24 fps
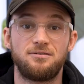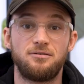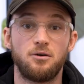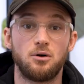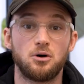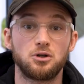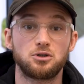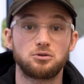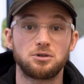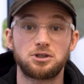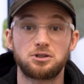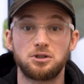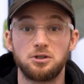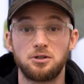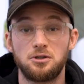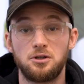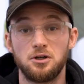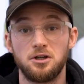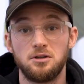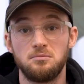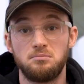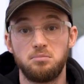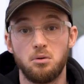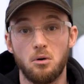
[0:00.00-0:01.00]
Il faut rejoindre
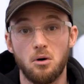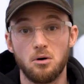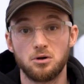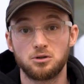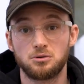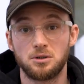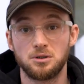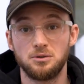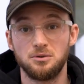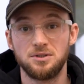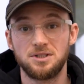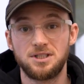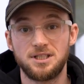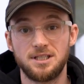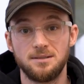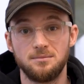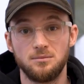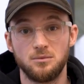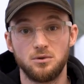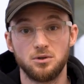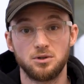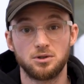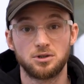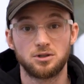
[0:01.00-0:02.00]
Shotgun pour rejoindre une
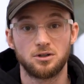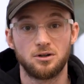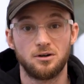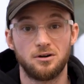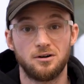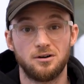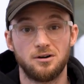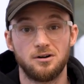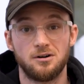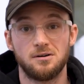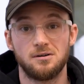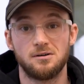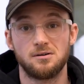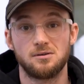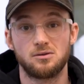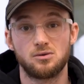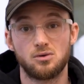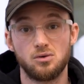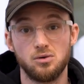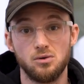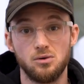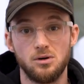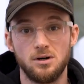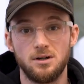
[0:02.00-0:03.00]
team de gens
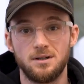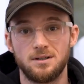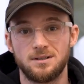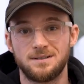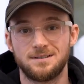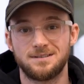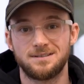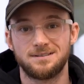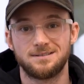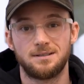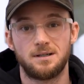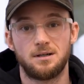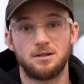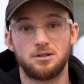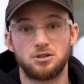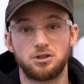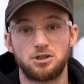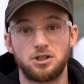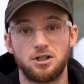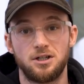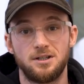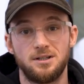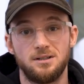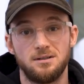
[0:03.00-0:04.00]
cool,
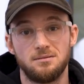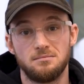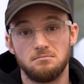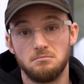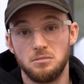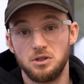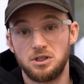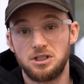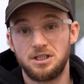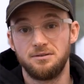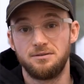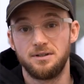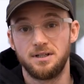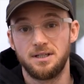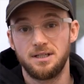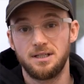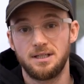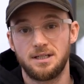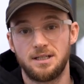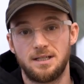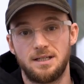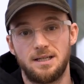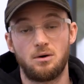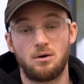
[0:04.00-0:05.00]
jeunes,
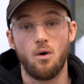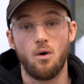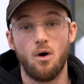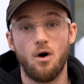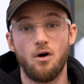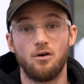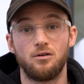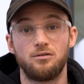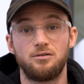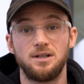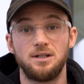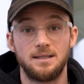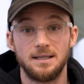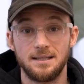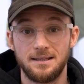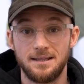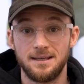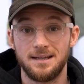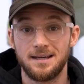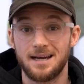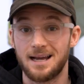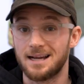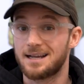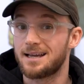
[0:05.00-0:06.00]
motivés, ont envie
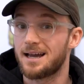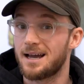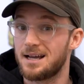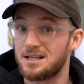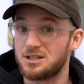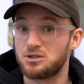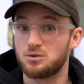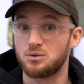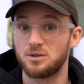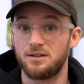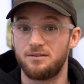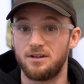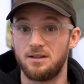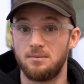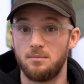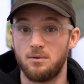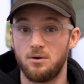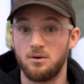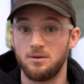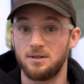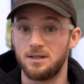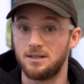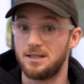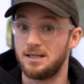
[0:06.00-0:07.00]
d'aider à la création
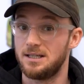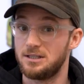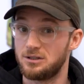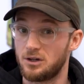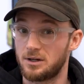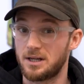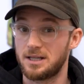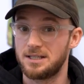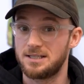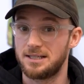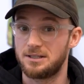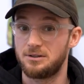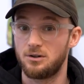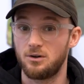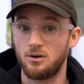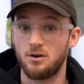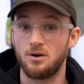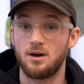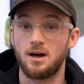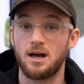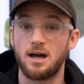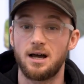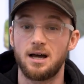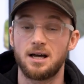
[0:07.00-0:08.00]
d'événements, d'aider les
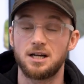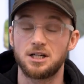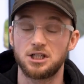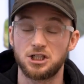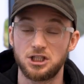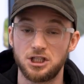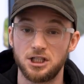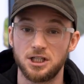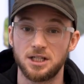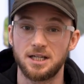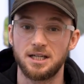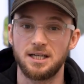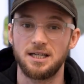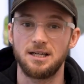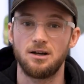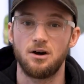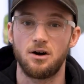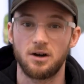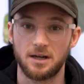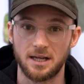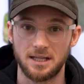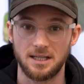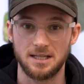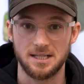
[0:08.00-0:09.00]
organisateurs à gérer,
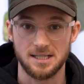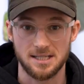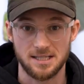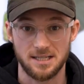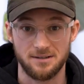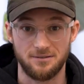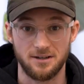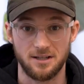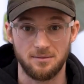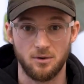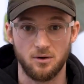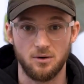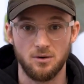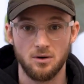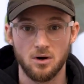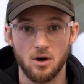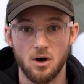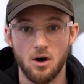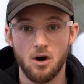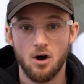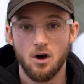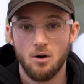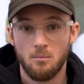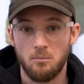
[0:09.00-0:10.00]
organiser des événements
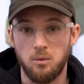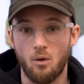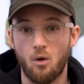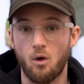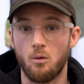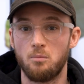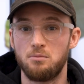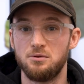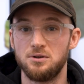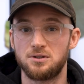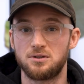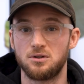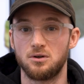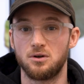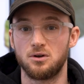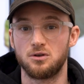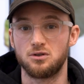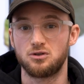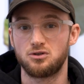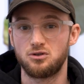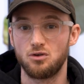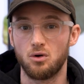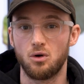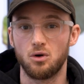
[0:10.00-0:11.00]
pour qu'on puisse
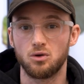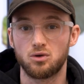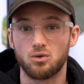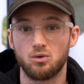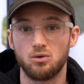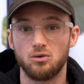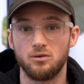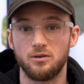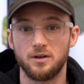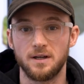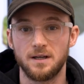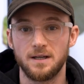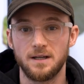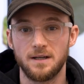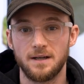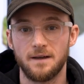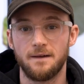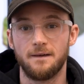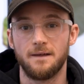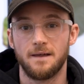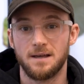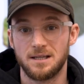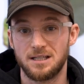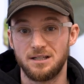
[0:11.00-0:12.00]
euh, se retrouver,
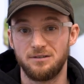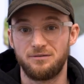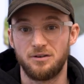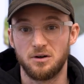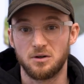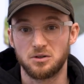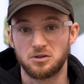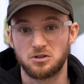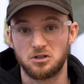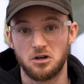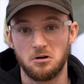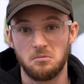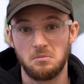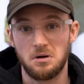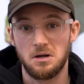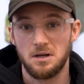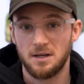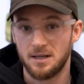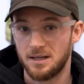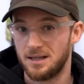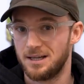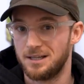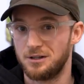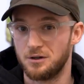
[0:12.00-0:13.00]
kiffer ensemble
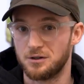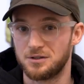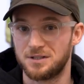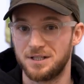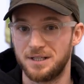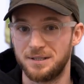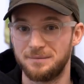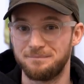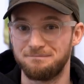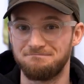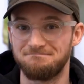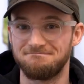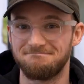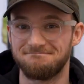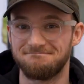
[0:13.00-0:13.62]
et danser.